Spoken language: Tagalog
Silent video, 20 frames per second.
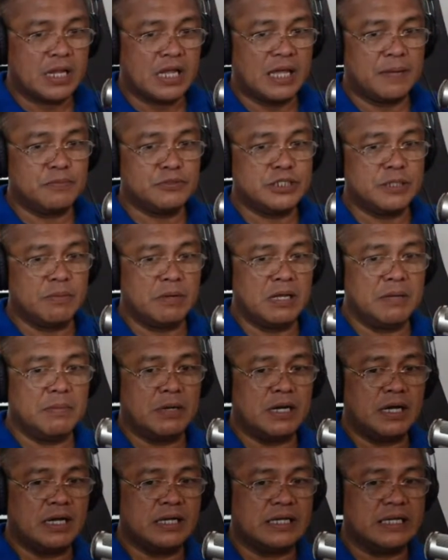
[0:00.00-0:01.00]
kay posibleng
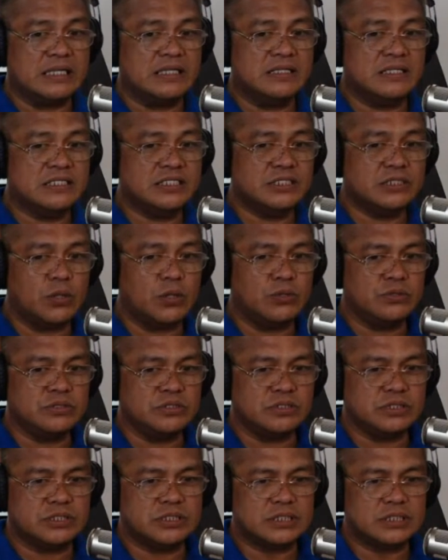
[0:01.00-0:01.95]
maka kidney stones.